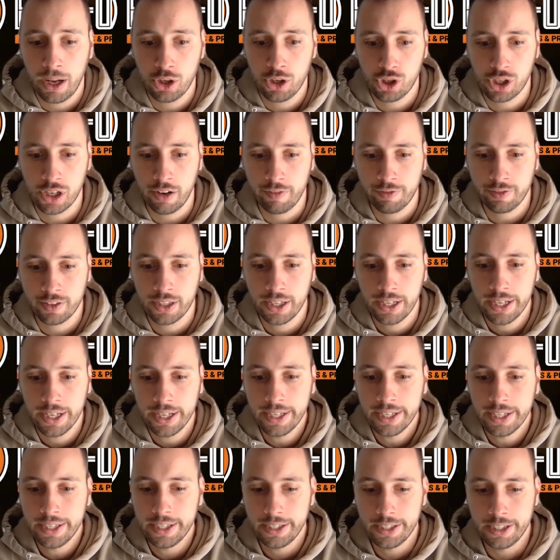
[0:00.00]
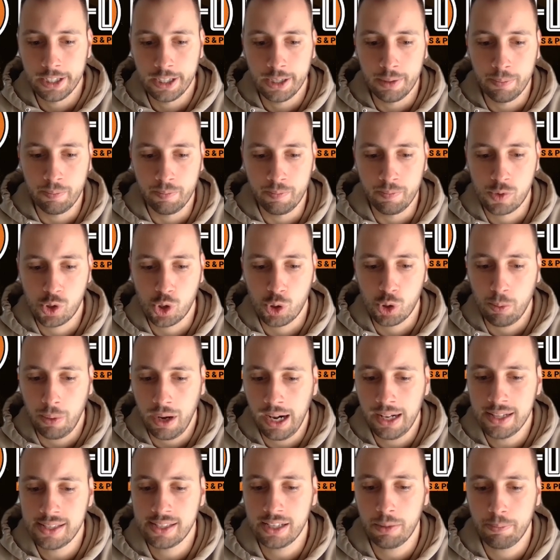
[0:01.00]
Mannschaft. Ähm,
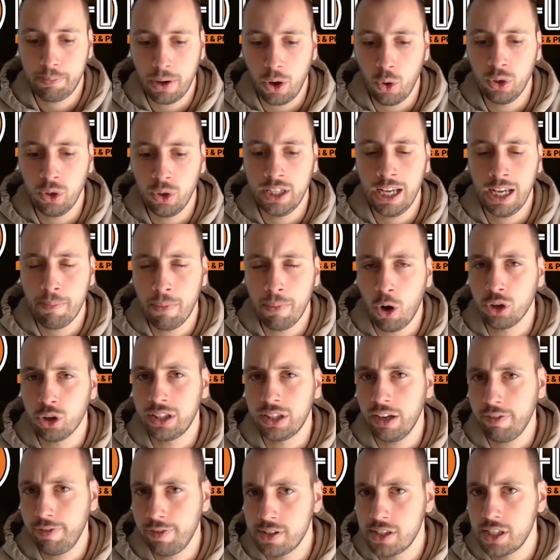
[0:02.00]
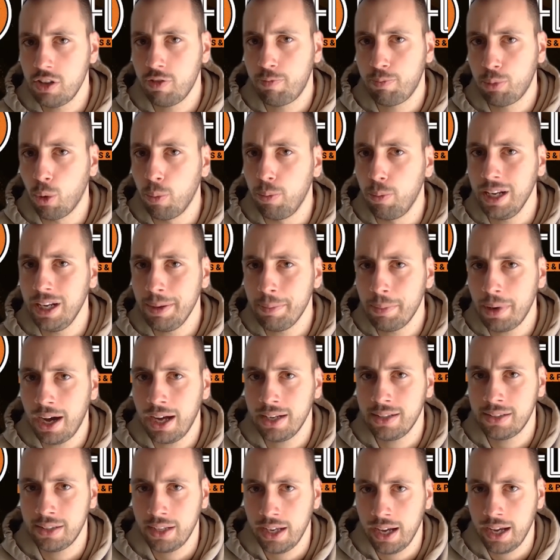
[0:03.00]
zumal St. Pauli eben auch defensiv Probleme
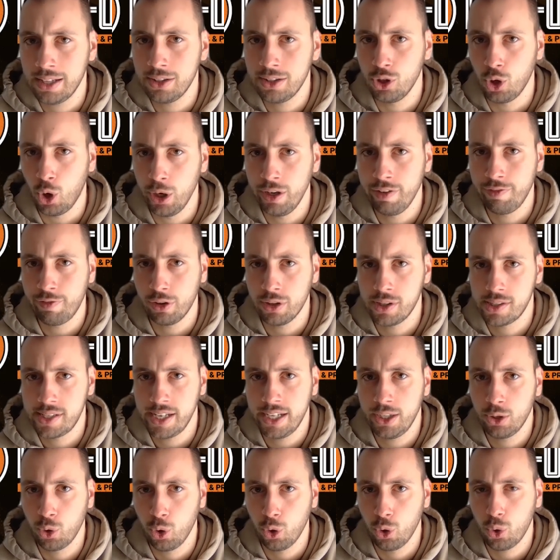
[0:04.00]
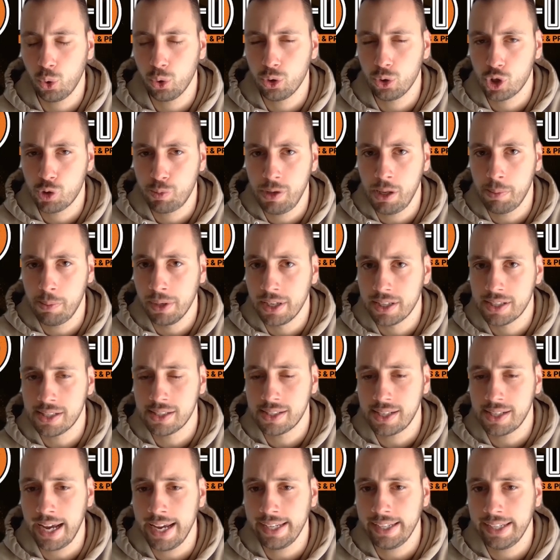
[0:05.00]
hat. Ja, neun von zehn Rückrundenspielen
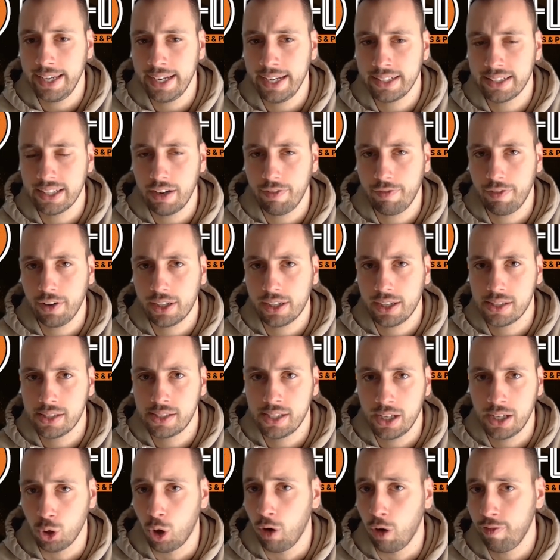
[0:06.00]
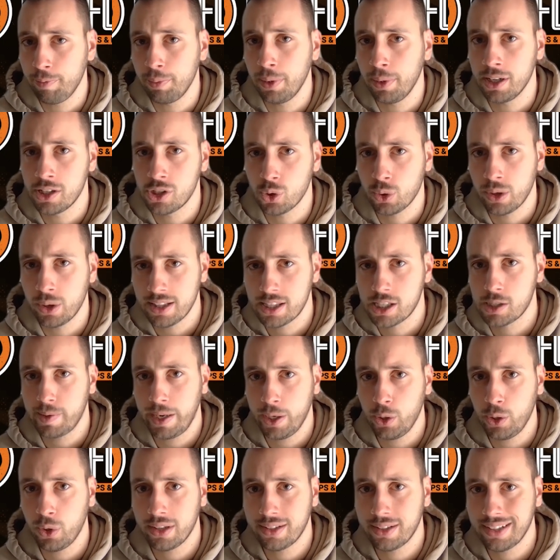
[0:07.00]
mindestens ein Gegentreffer kassiert, oftmals sogar
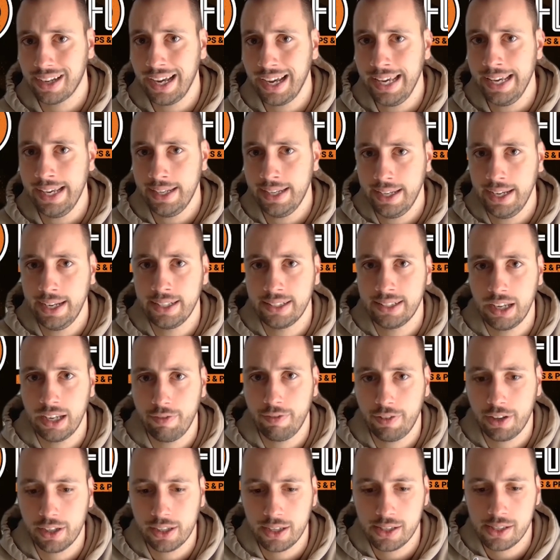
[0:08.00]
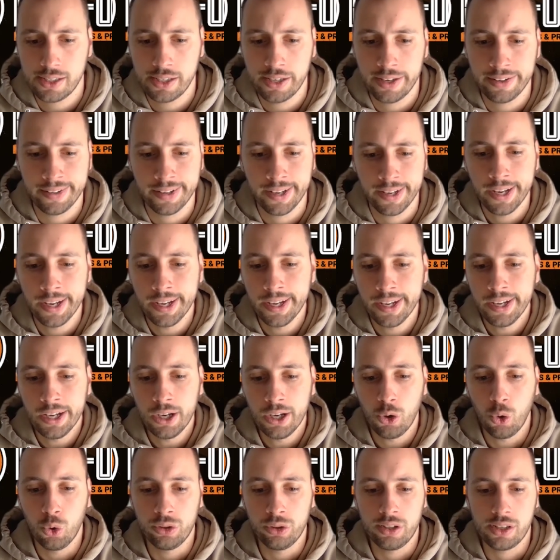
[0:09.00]
zwei oder drei Gegentreffer kassiert.
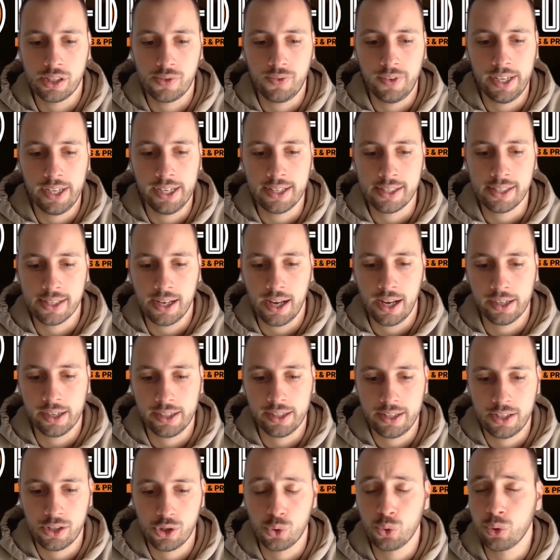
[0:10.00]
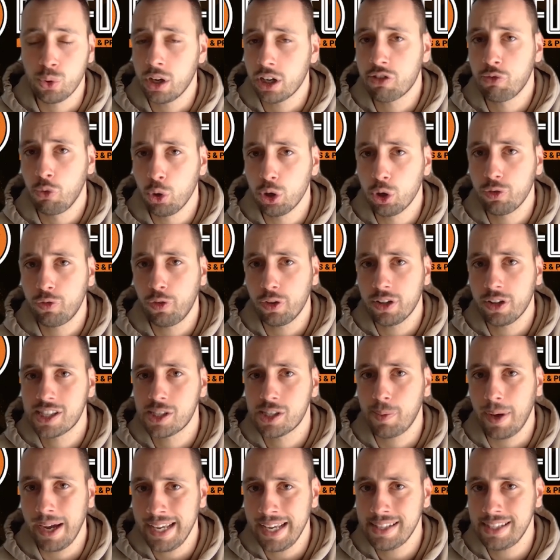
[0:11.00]
Und deswegen sage ich zu einer Quote von
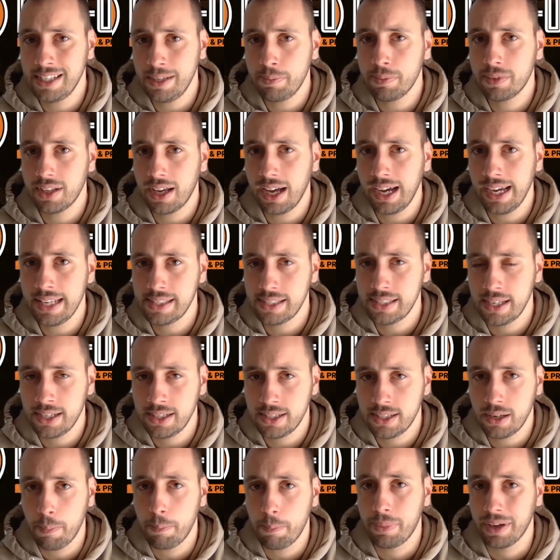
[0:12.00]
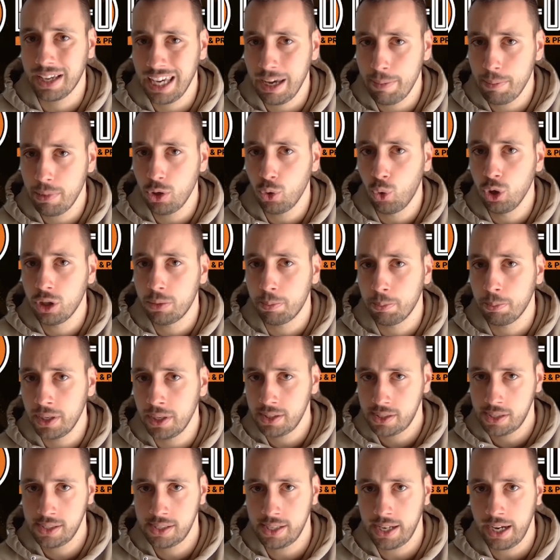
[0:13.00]
2,37, Bremen holt
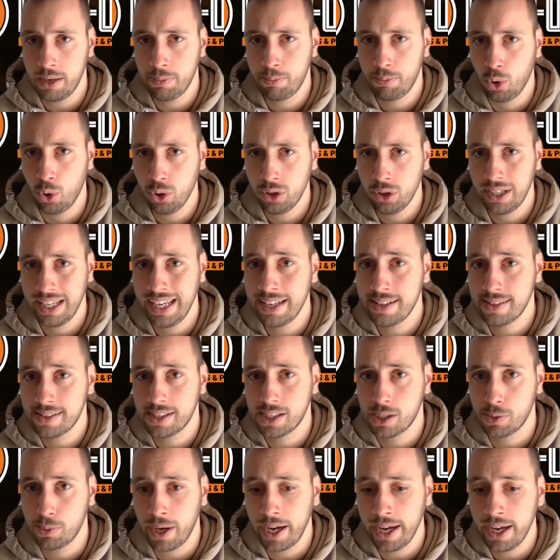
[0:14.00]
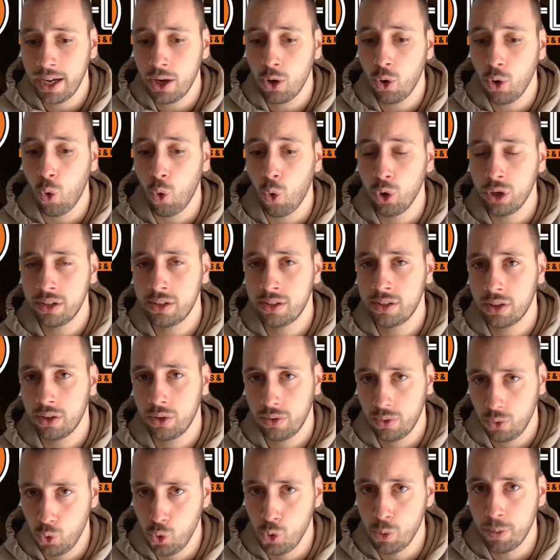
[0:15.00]
mindestens einen Punkt, x2 und
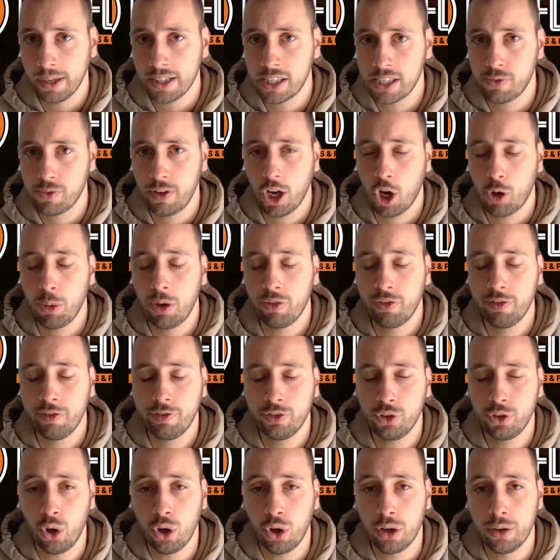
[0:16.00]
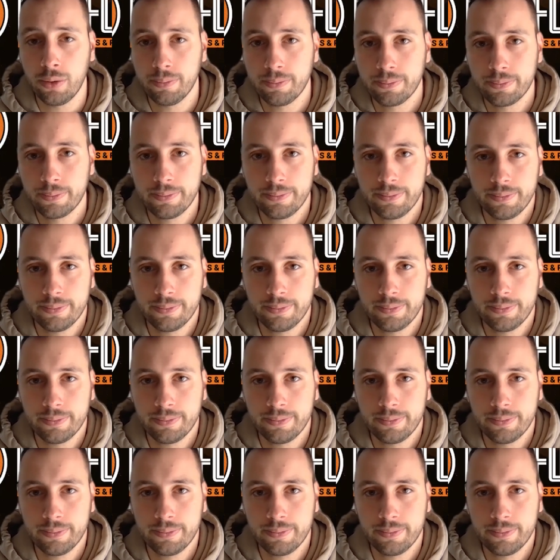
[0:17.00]
über 2,5 Tore.